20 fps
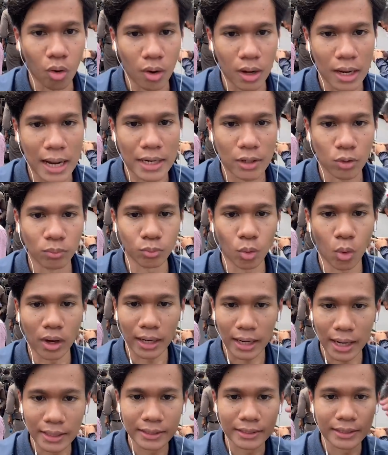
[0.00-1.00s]
ของการรวมตัวกั
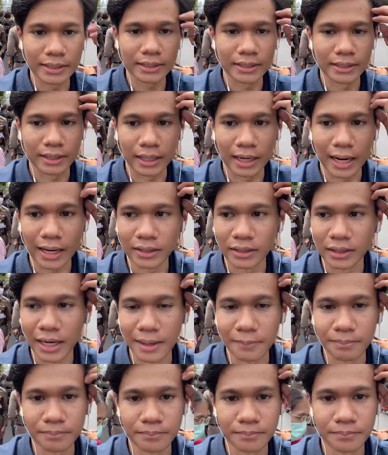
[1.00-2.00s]
นครั้งนี้อีกครั้งหนึ่งครับ